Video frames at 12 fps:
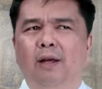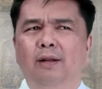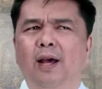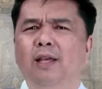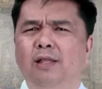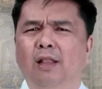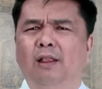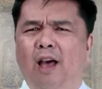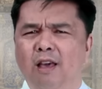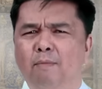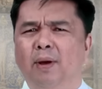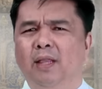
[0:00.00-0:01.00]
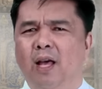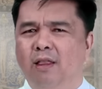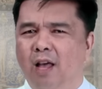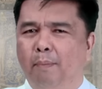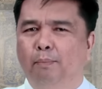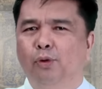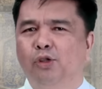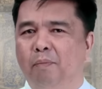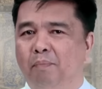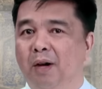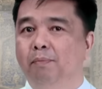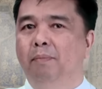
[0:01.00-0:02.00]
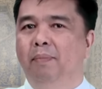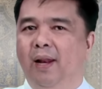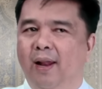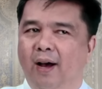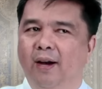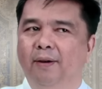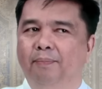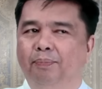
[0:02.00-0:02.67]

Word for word: na hindi tayo matatapos sa pagbibilang